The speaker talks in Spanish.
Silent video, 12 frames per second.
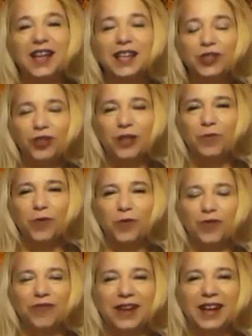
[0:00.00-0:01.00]
Y eso está muy
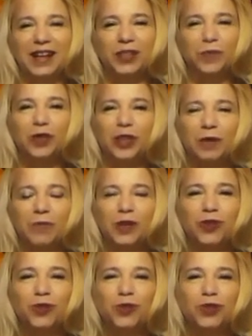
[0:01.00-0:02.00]
bien, Fernando. Pero
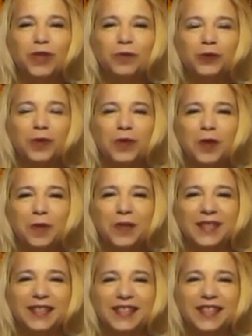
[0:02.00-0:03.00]
también nos gusta mucho cuando nos
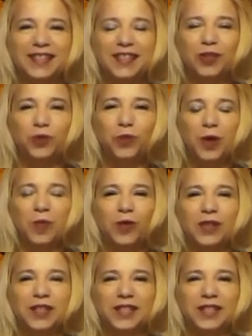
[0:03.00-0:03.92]
presentas discos nuevos